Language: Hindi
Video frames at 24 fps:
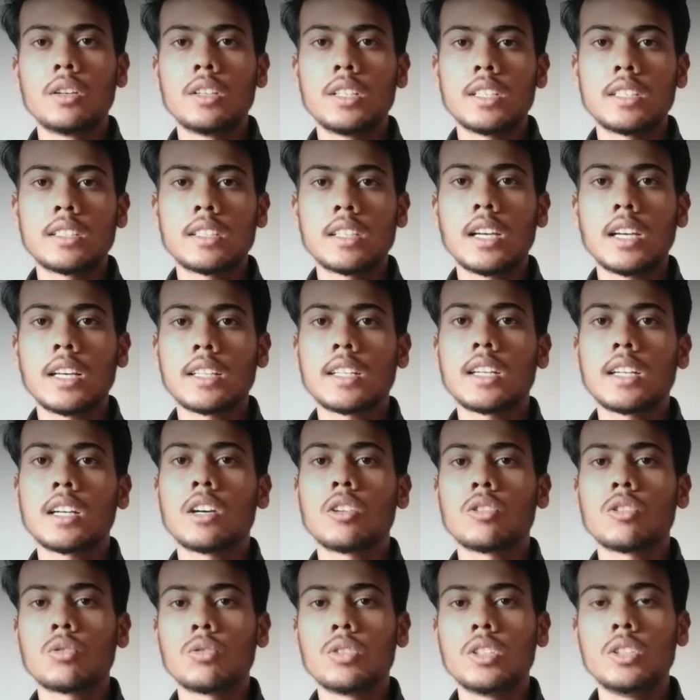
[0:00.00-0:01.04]
जैसे खतरा
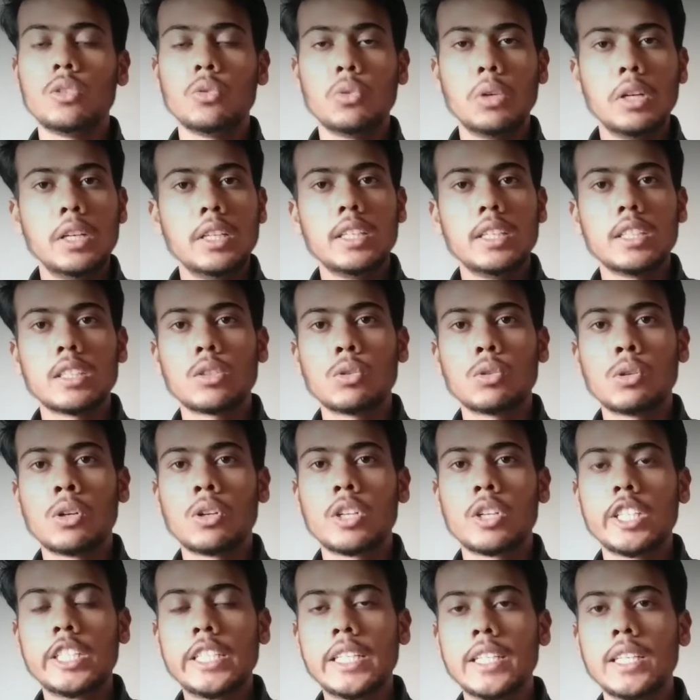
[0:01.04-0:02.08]
खतौनी हो गई ये सब
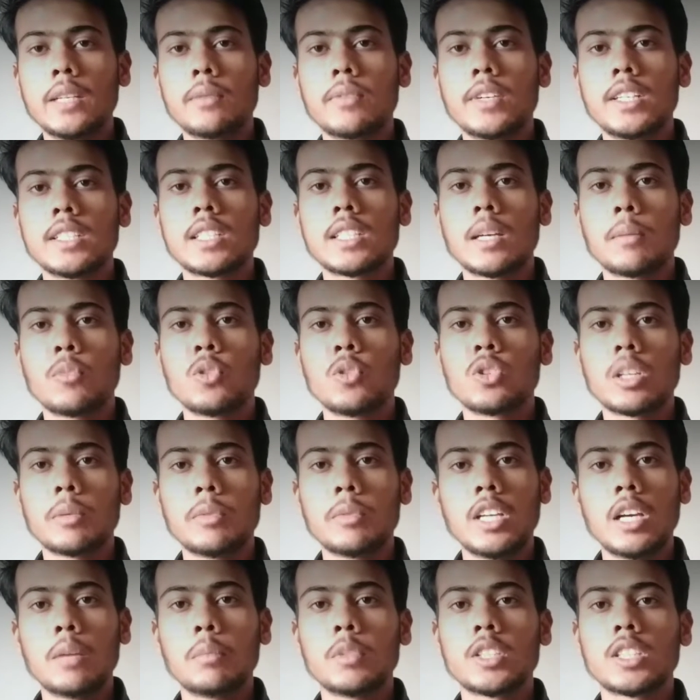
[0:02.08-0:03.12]
होने चाहिए फ्रेंड्स आपको
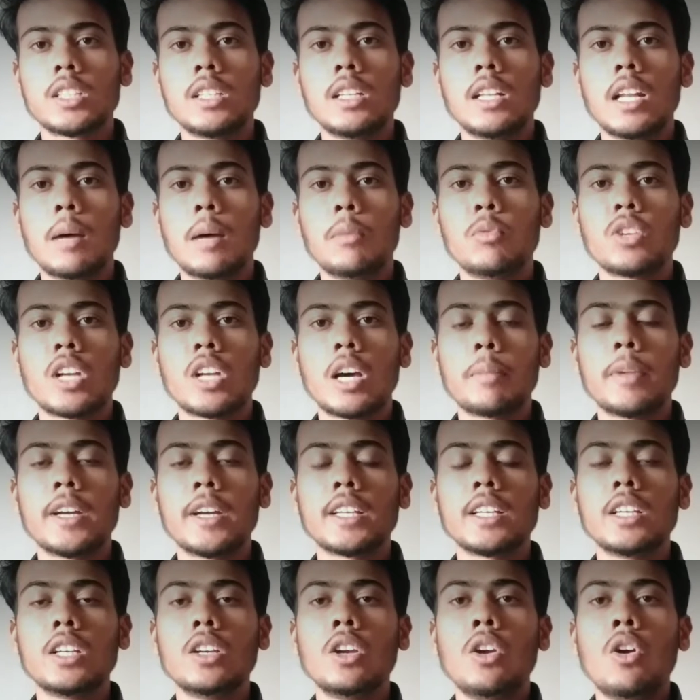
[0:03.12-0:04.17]
तभी आप इसके लाभ उठा
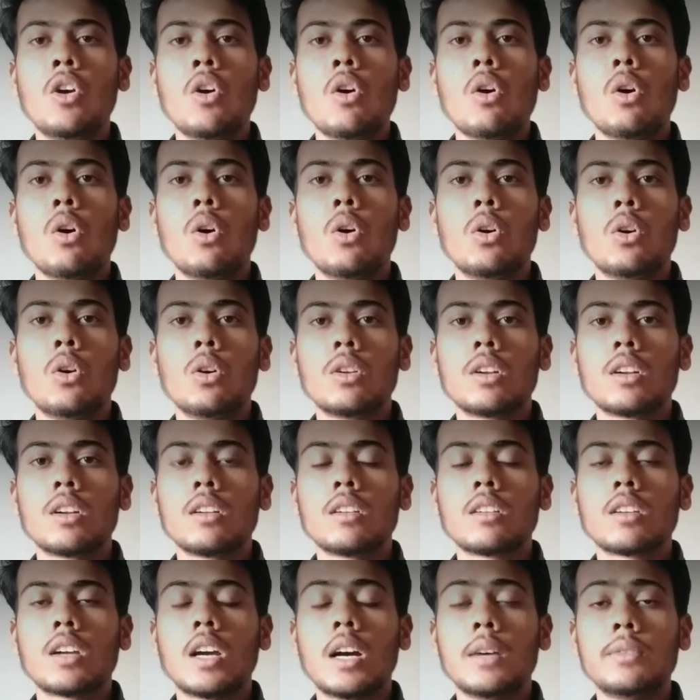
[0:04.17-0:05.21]
पाएंगे
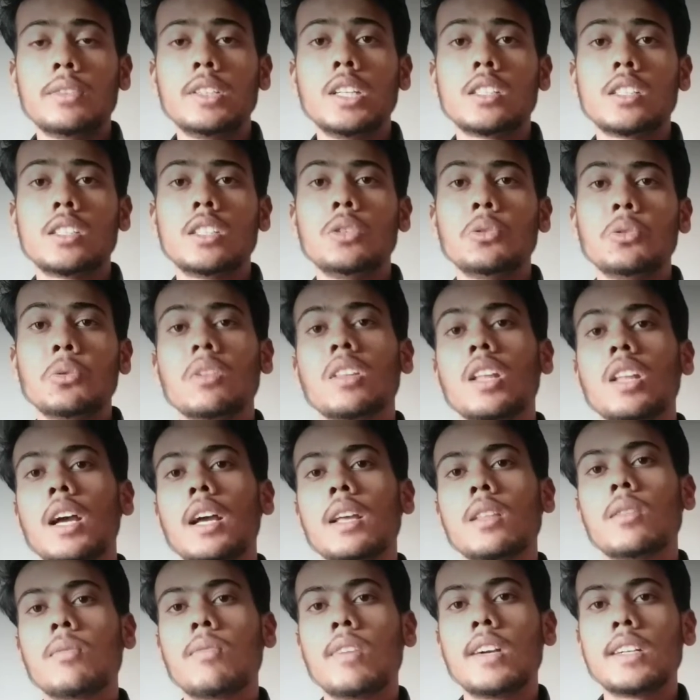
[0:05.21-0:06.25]
और काफ़ी अच्छी योजना
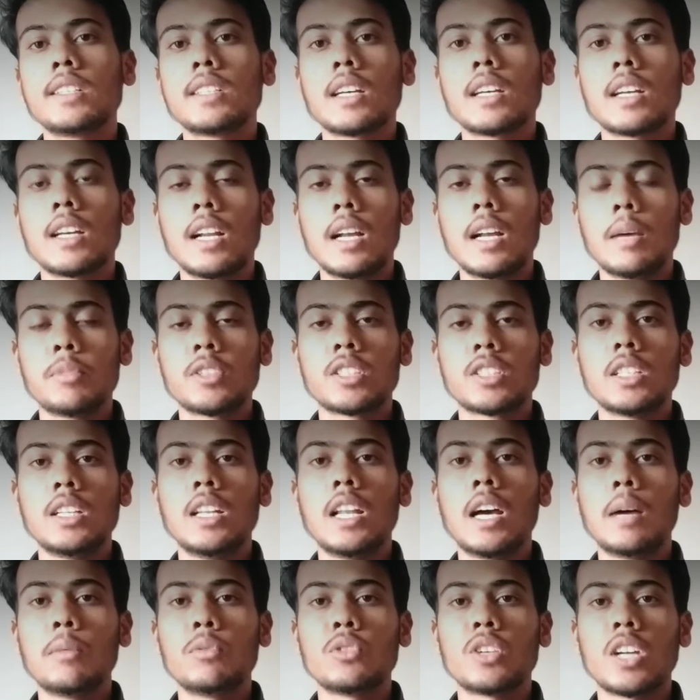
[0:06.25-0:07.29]
है तो फ्रेंड्स अगर आप इसके
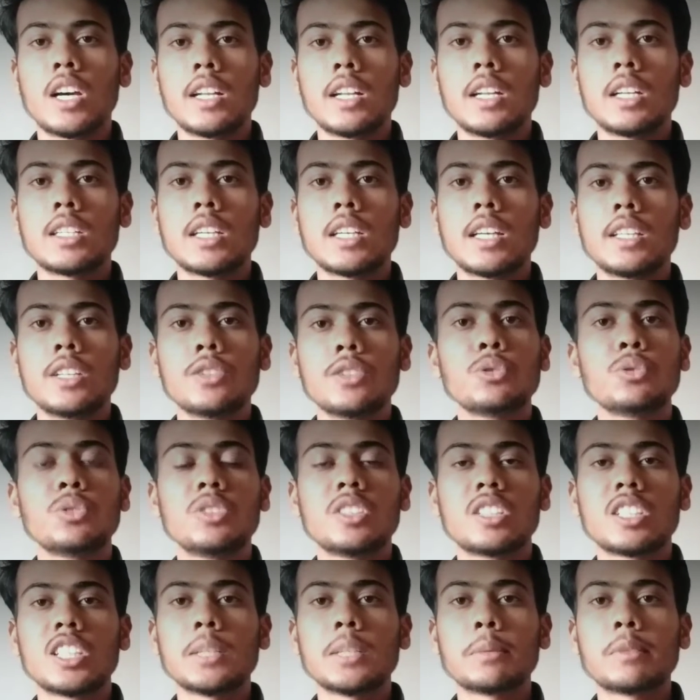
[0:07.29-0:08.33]
लाभ उठाना चाहते हैं तो
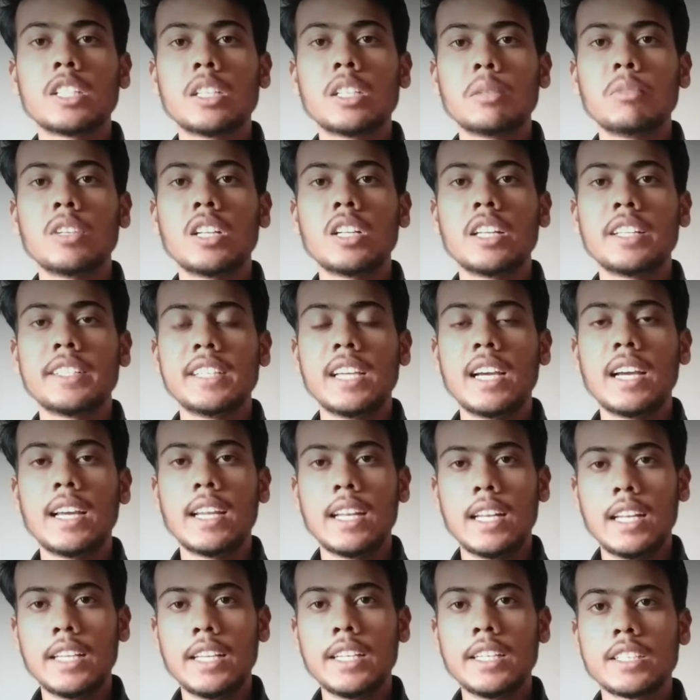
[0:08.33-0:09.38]
डिस्क्रिप्शन में दिया
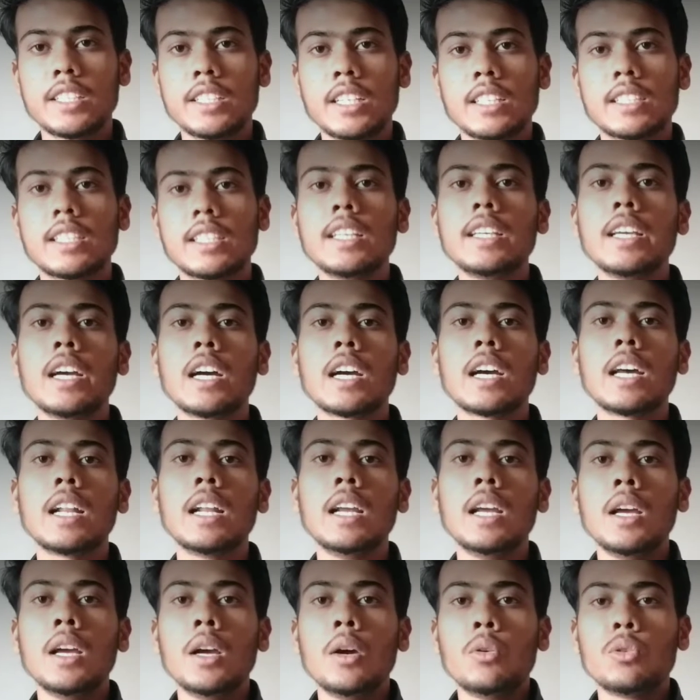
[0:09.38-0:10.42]
है लिंक जैसे ही
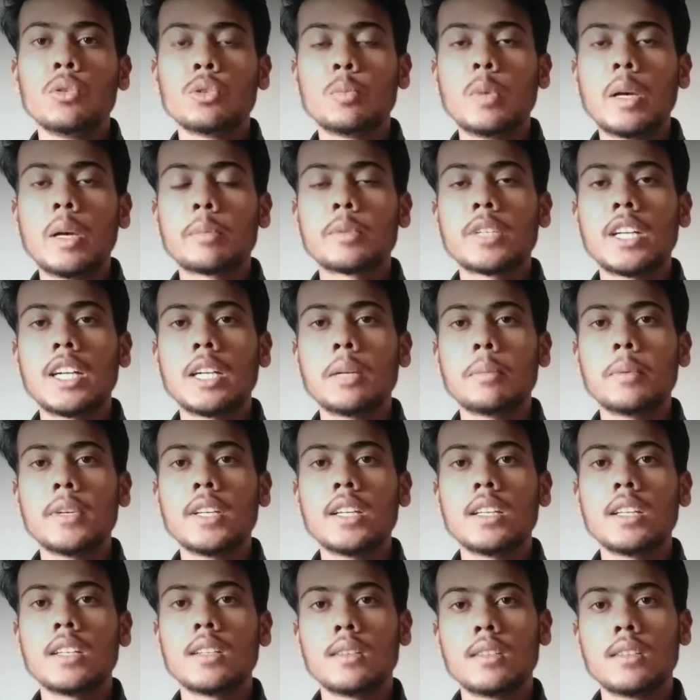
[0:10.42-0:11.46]
अगर उस वेबसाइट
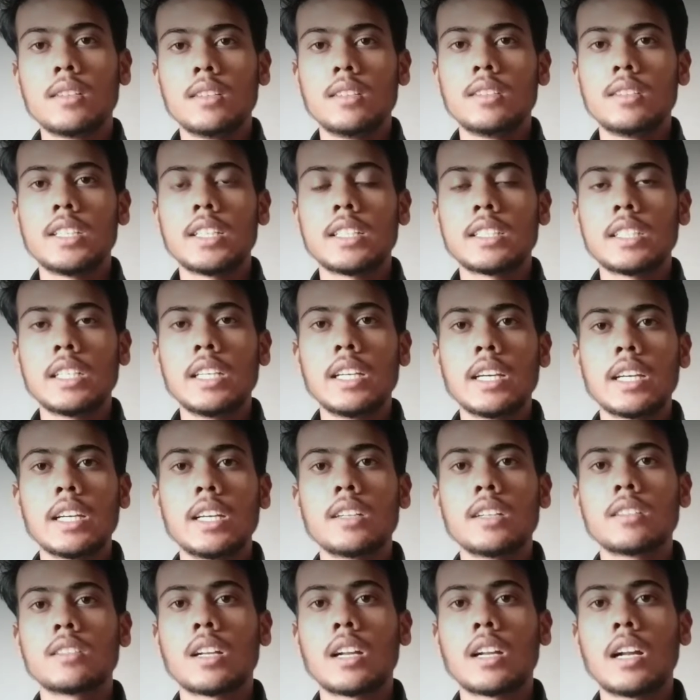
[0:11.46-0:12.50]
पर जैसे ही
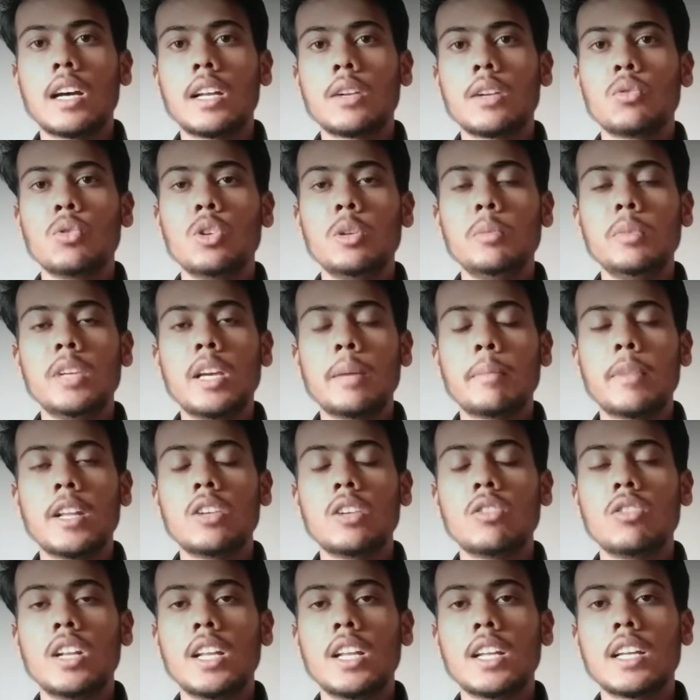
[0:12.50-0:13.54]
अगर सरकार कोई भी
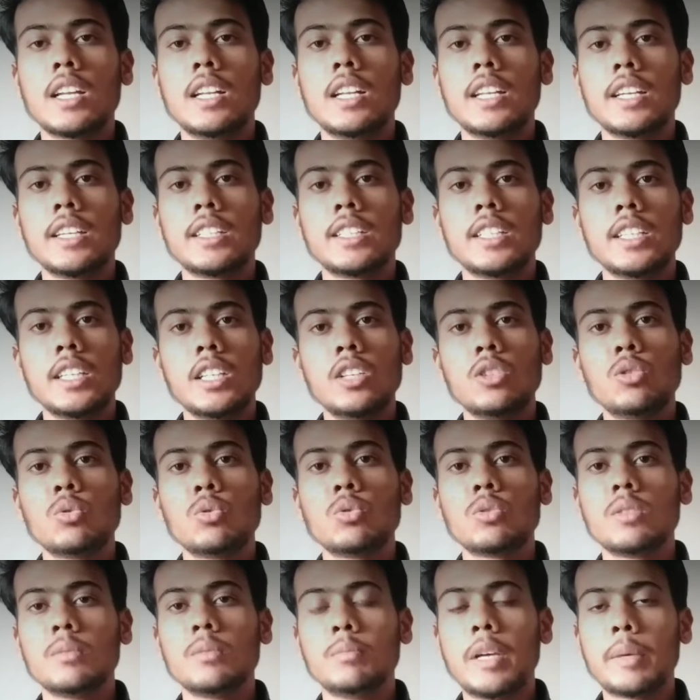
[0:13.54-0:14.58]
अप्लाई ऑनलाइन का लिंक देगी तो
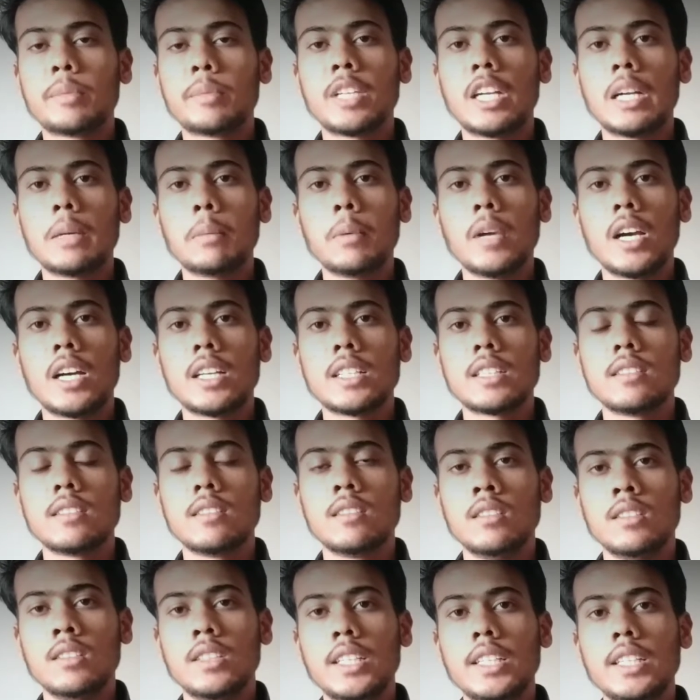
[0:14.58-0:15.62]
उस वेबसाइट पर आज
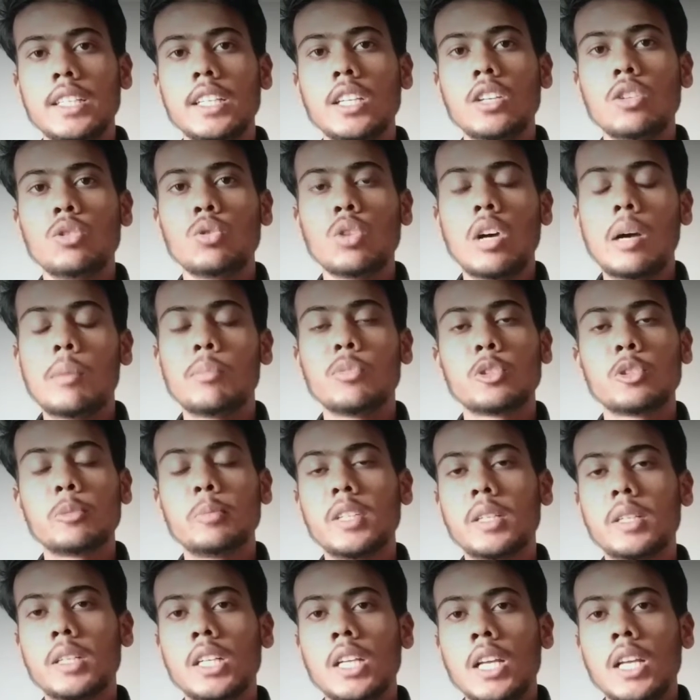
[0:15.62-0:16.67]
दे देगी तो आप उस
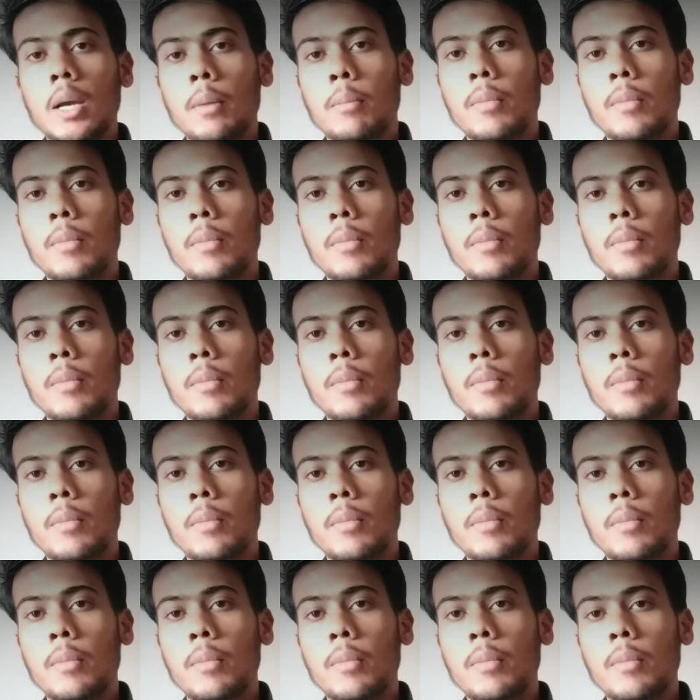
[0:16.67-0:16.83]
पर